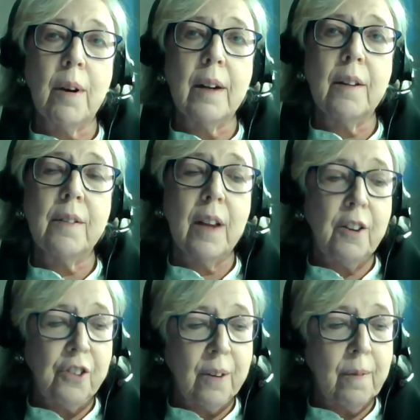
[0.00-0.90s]
de
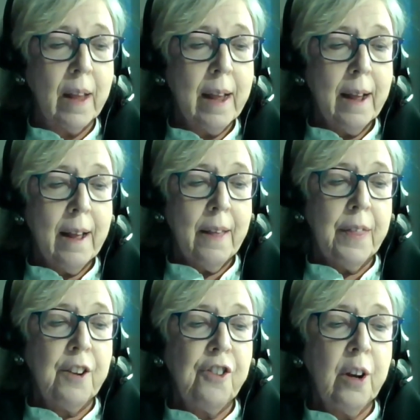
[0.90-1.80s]
l'Agence
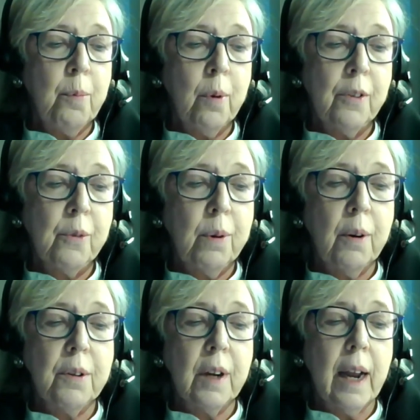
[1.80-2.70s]
du développement
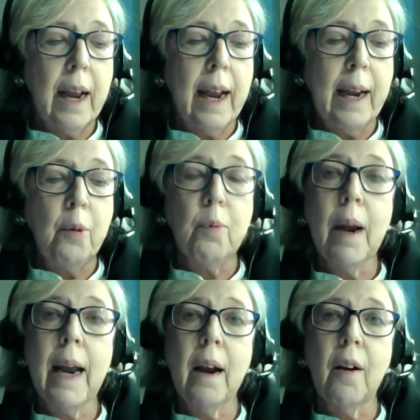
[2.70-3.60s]
durable a
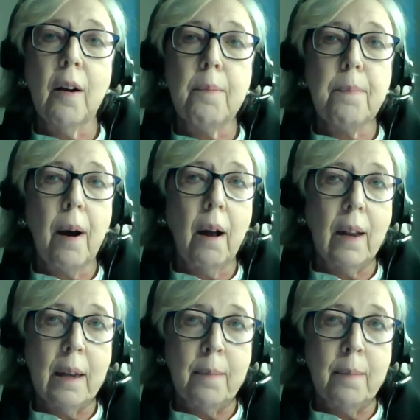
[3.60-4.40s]
dit que Jim